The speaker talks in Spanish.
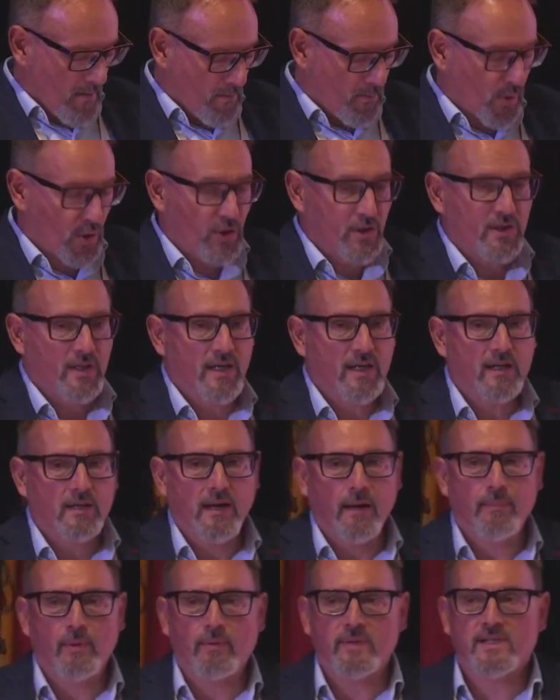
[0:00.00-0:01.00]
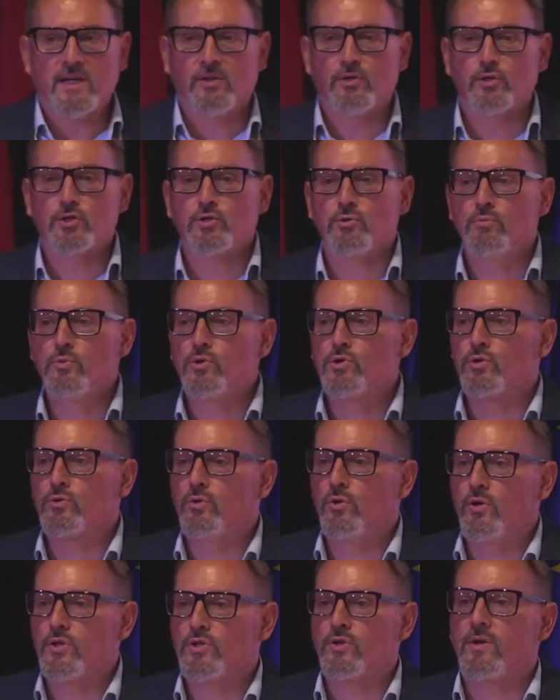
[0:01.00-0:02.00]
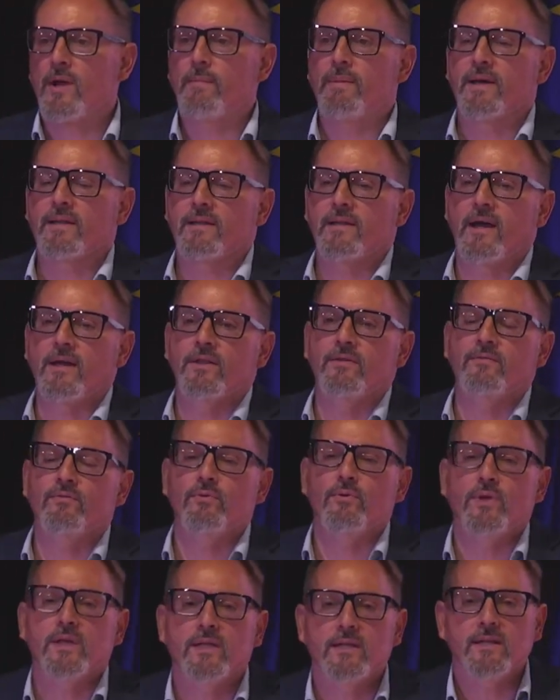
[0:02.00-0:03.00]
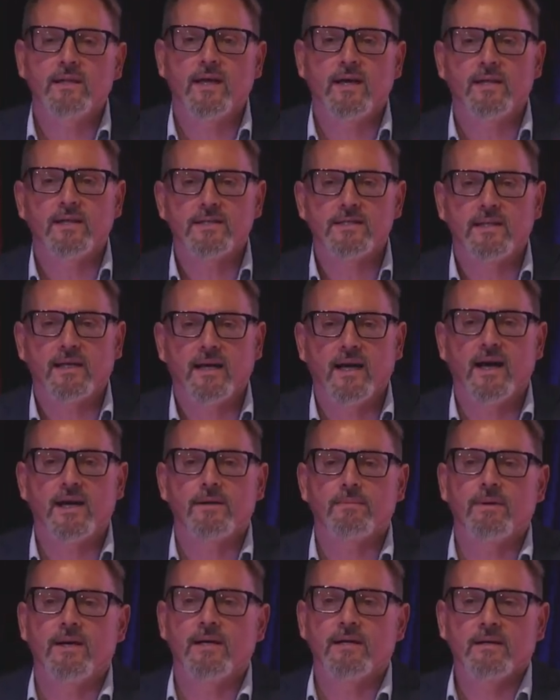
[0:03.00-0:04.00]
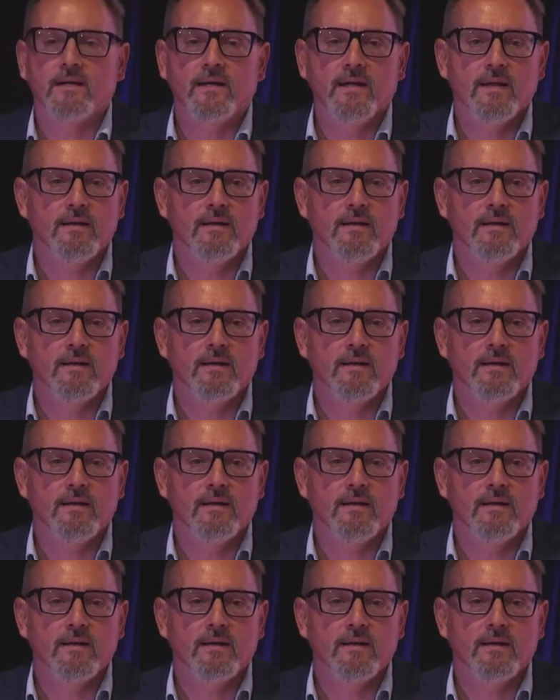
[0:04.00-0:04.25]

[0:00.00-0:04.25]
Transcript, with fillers: Porter, aprovechando su músculo y su capacidad de influencia desde Harvard,